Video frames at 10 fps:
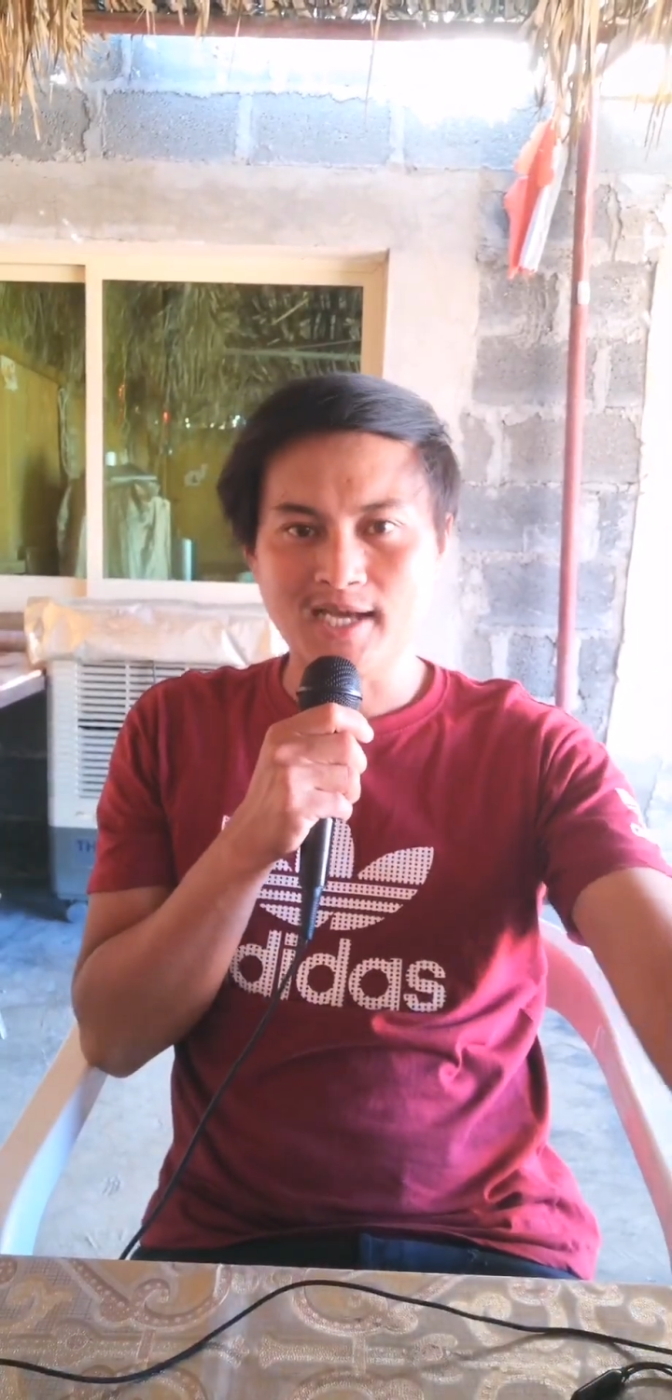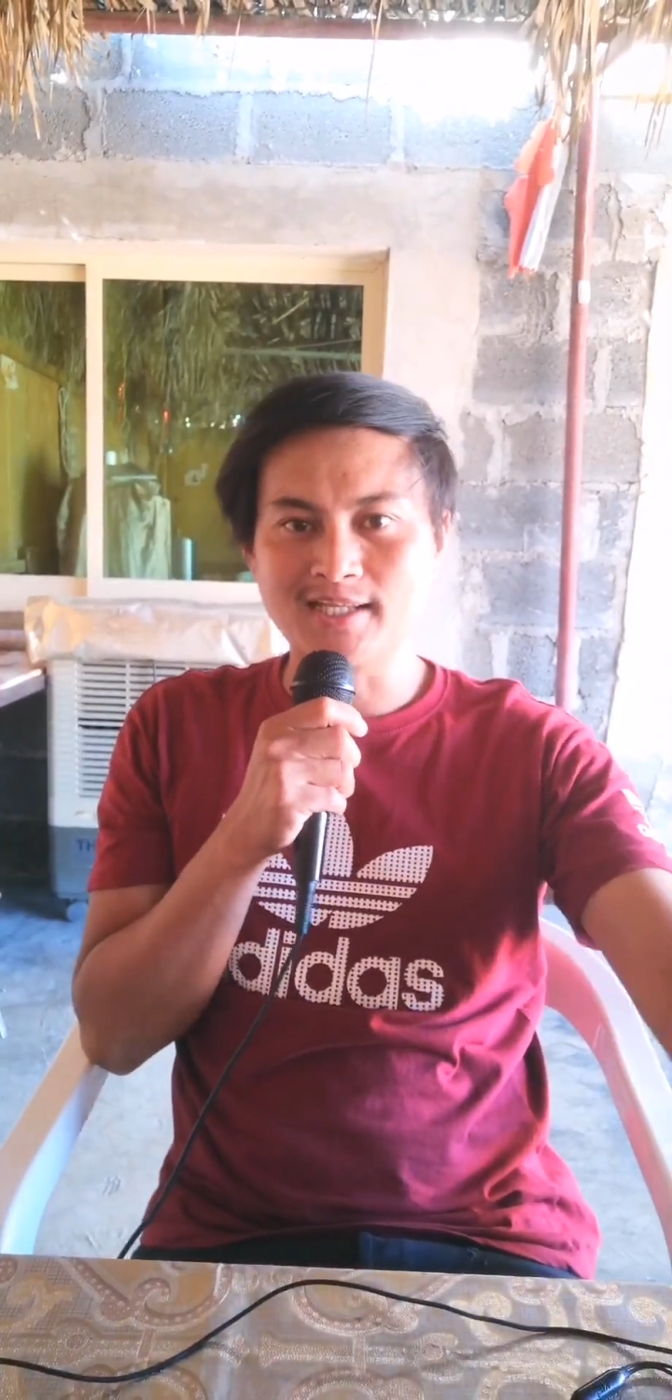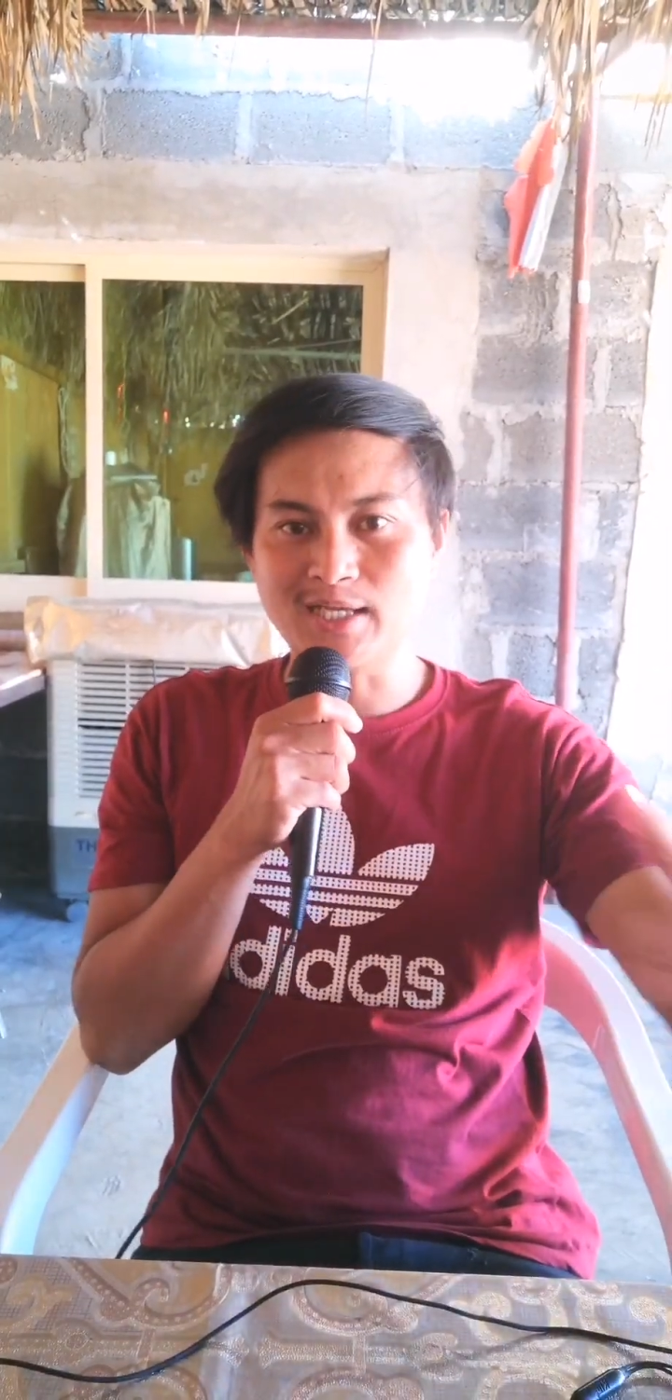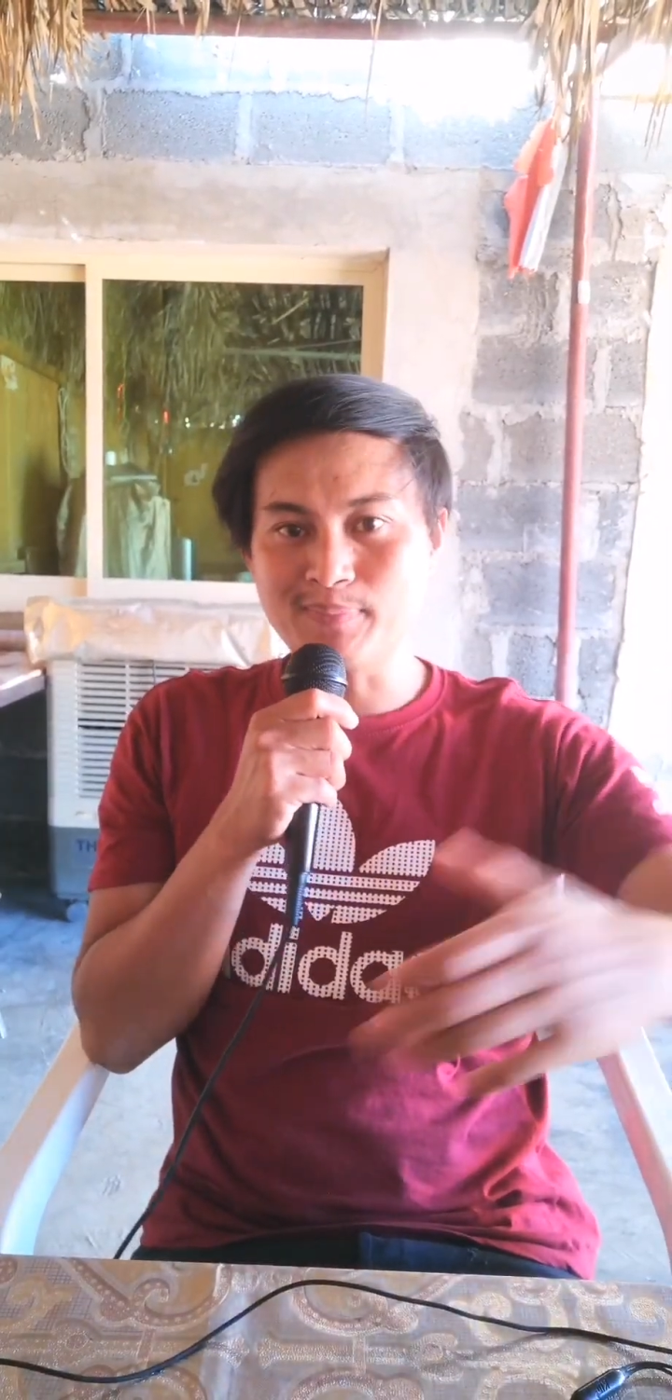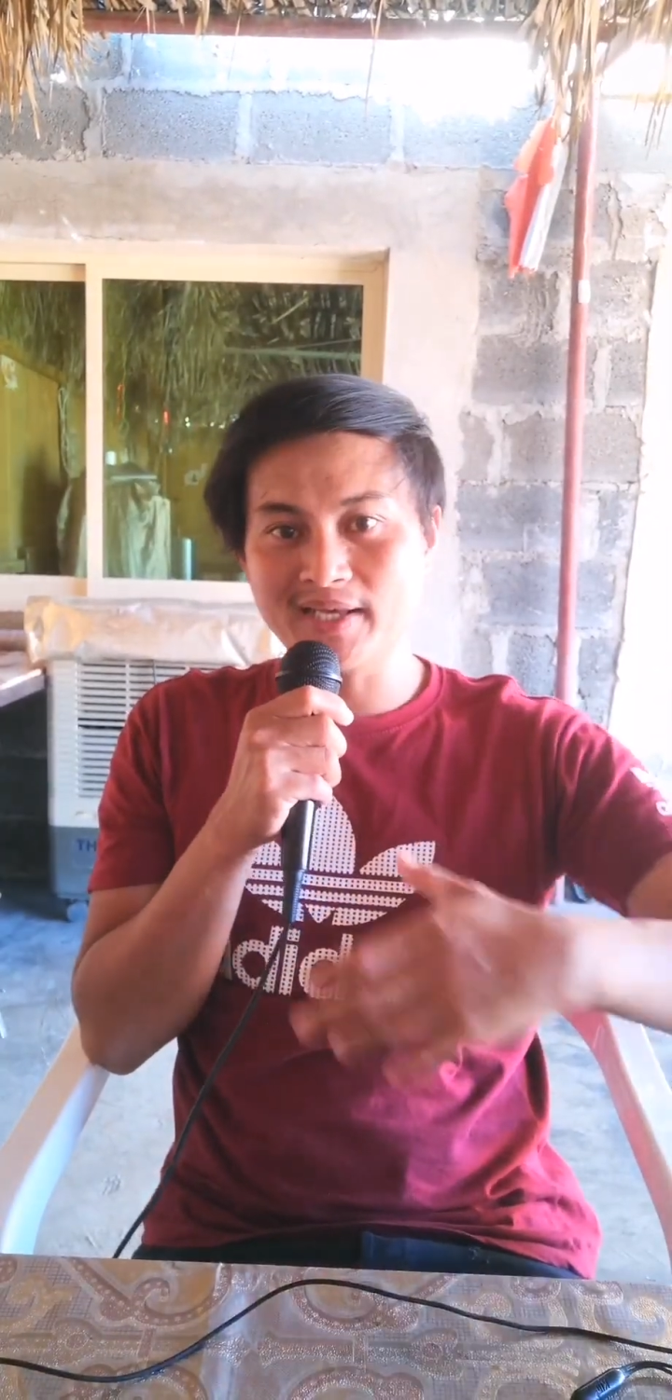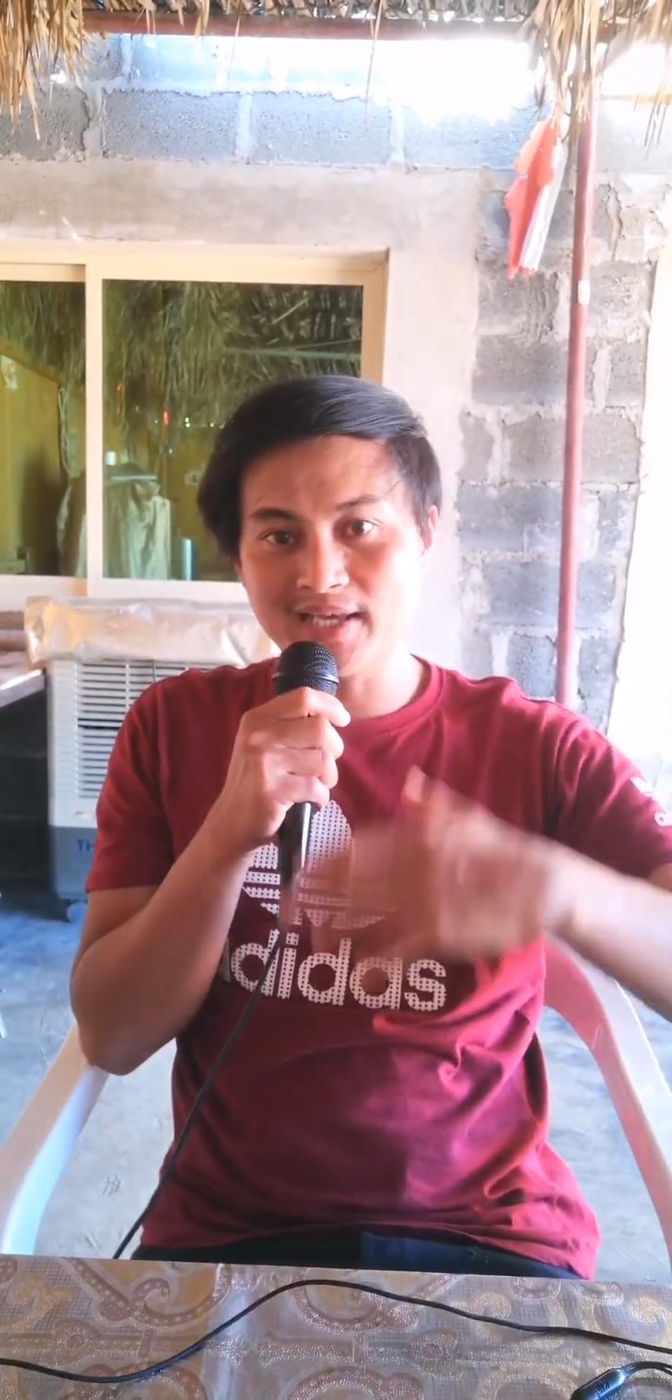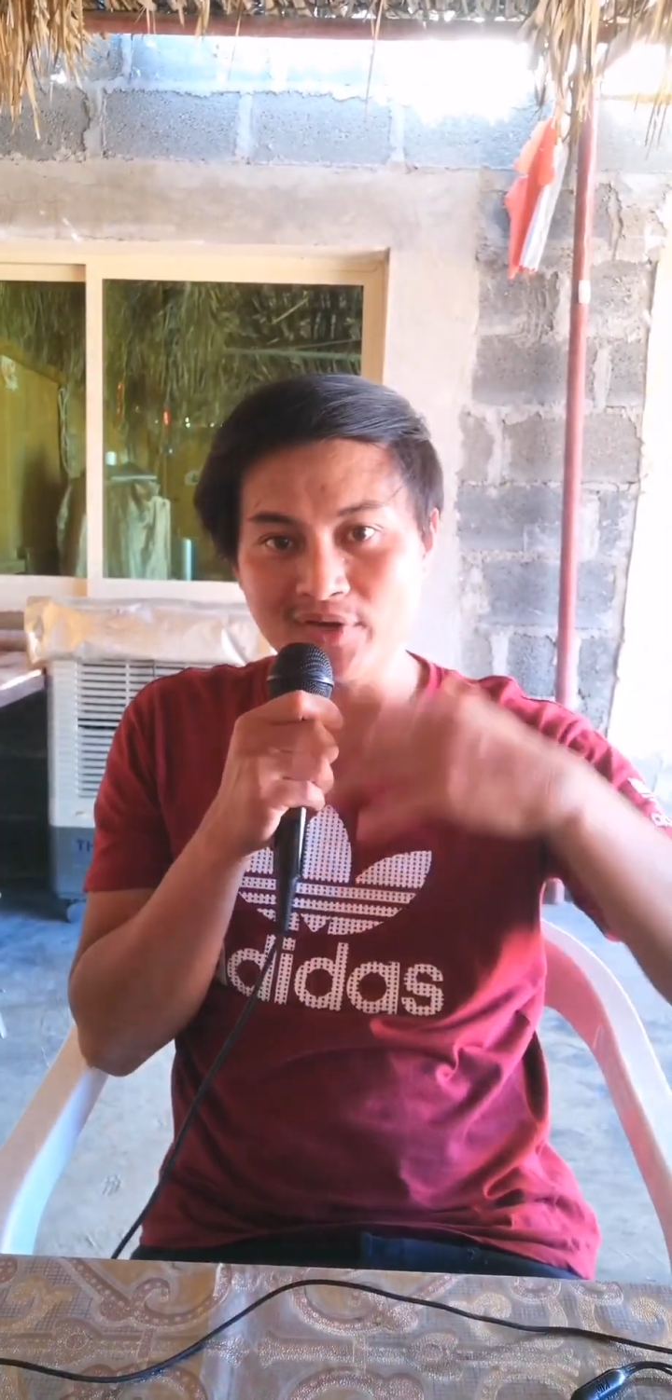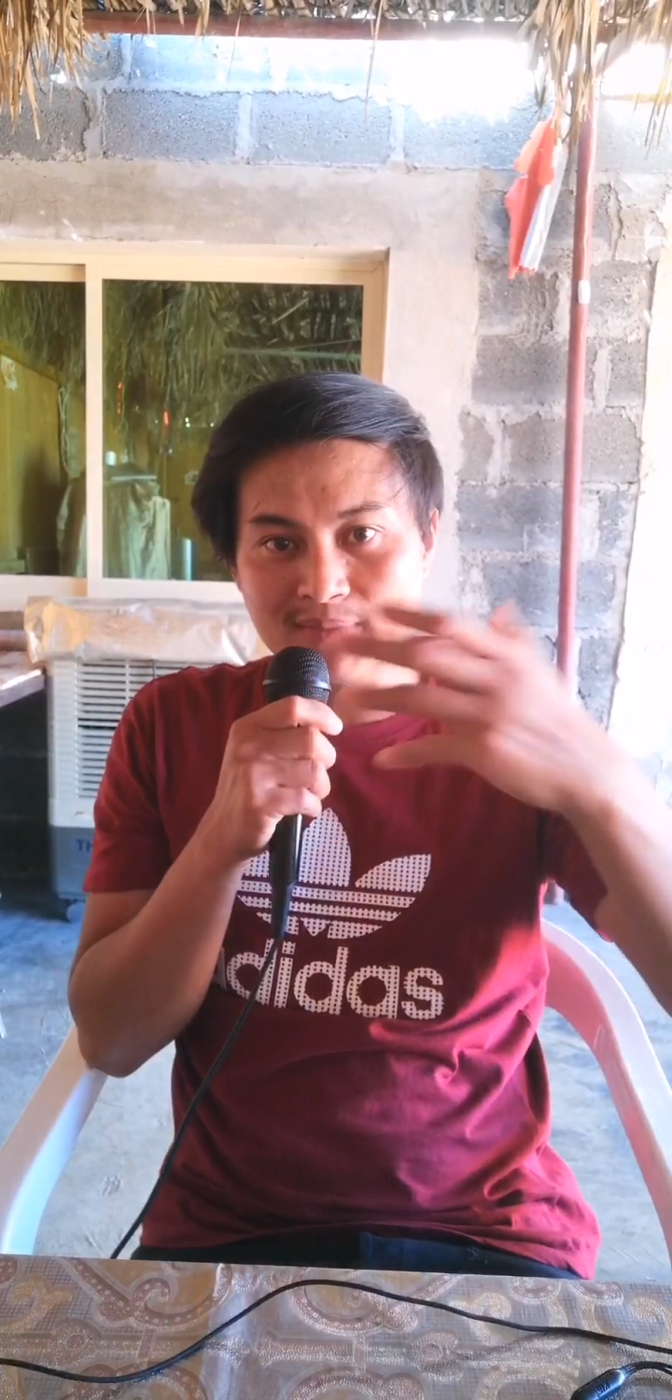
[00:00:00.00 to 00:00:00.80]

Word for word: At kapag ikaw